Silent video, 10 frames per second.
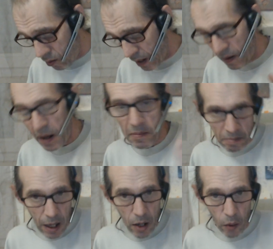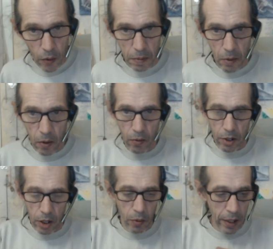donc ça va malheureusement
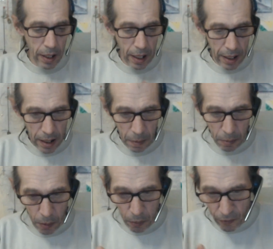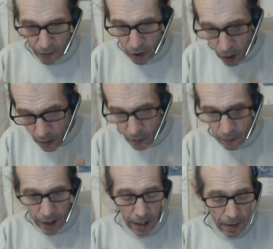continuer à être un peu plus violent, on
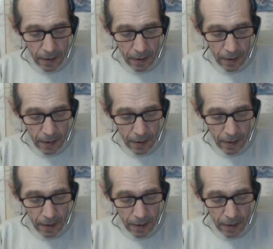va dire.